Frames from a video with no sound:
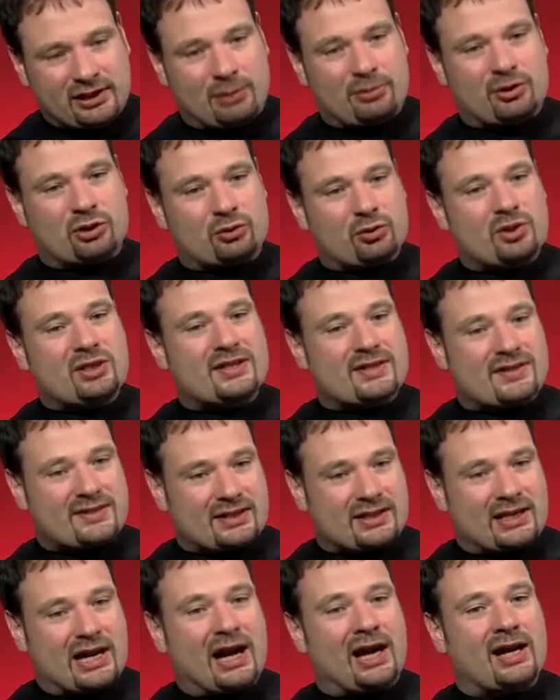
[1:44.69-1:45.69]
Aber natürlich ist es
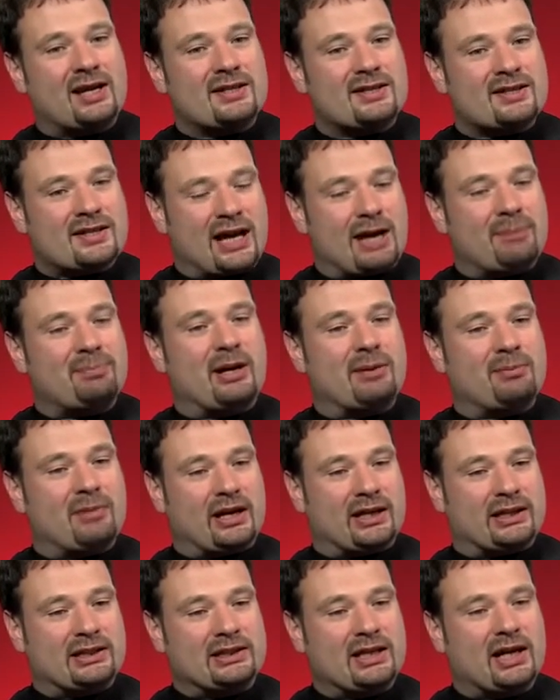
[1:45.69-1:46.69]
klar, es gab bei
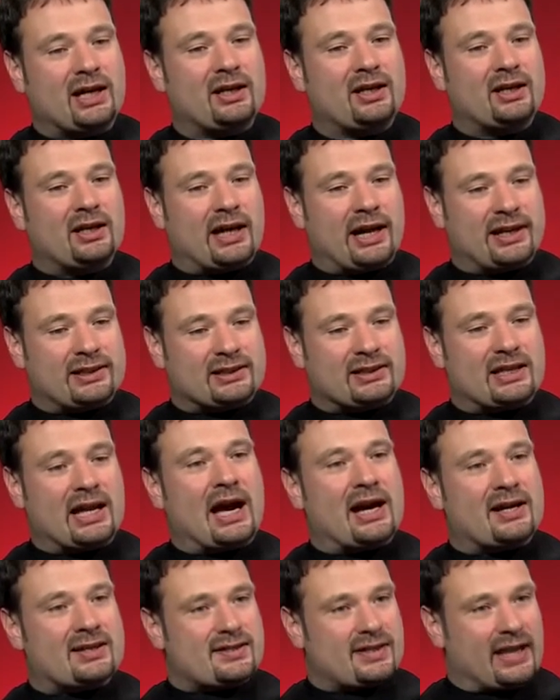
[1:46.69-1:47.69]
Maria ein
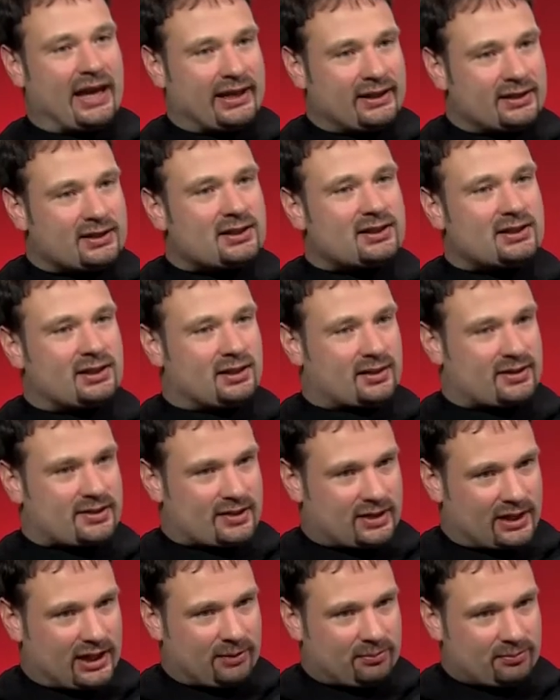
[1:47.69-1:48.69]
klares Ende
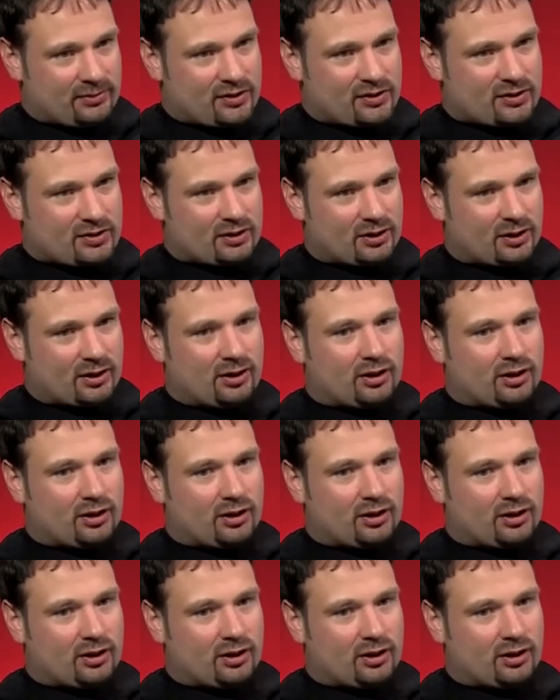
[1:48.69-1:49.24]
ihres Lebens